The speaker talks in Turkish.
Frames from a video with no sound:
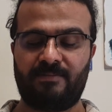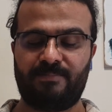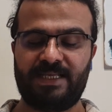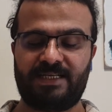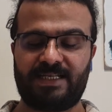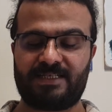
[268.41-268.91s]

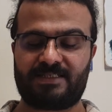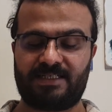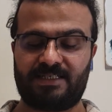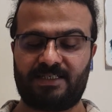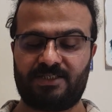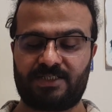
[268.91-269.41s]
Bir kez
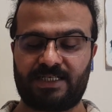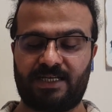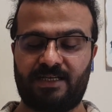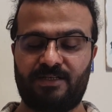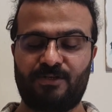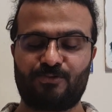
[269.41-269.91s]

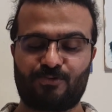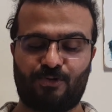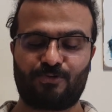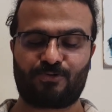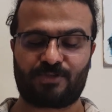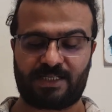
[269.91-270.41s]
yitince
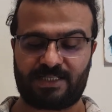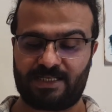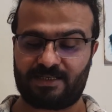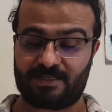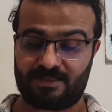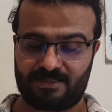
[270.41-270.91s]
sonsuza
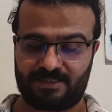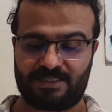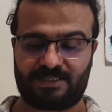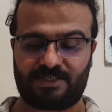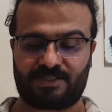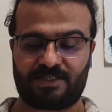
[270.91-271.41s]
dek
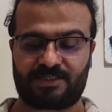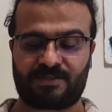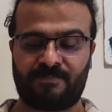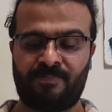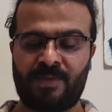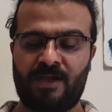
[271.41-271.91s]

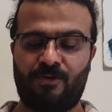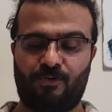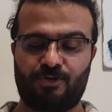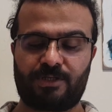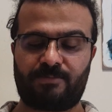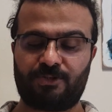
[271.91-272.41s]
yitiktir.
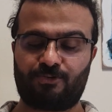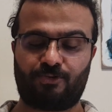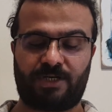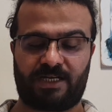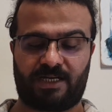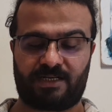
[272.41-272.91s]
O zaman şu
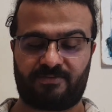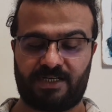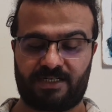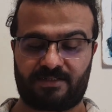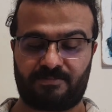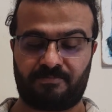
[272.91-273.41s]
kararı
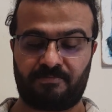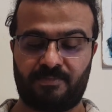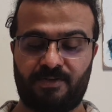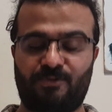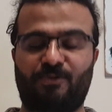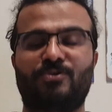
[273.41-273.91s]
verdim.
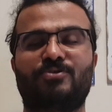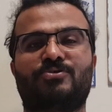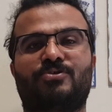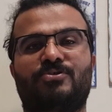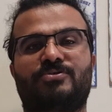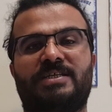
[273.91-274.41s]
Onun
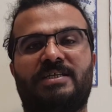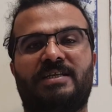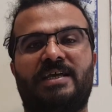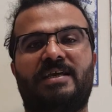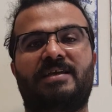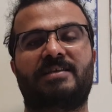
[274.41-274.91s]

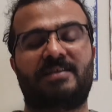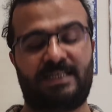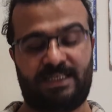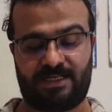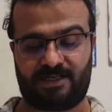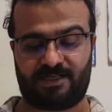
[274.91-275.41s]
sözlerine
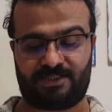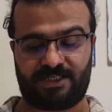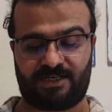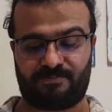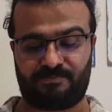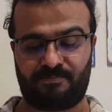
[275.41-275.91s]

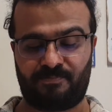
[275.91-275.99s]
inanacağım.